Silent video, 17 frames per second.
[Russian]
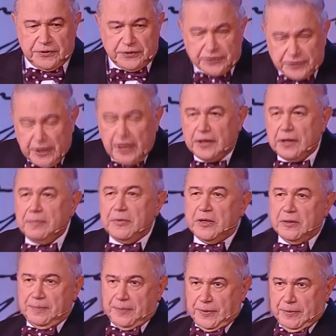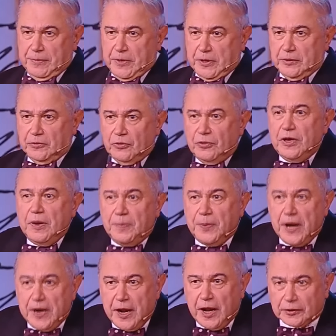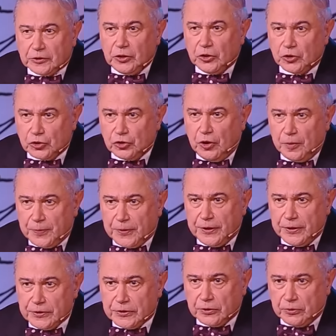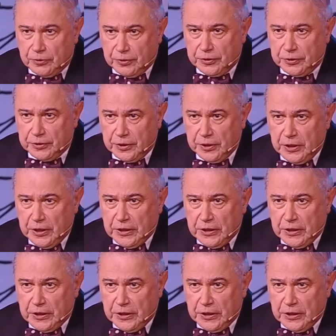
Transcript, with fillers: Сценами, например. Но ну, непонятно, что происходит.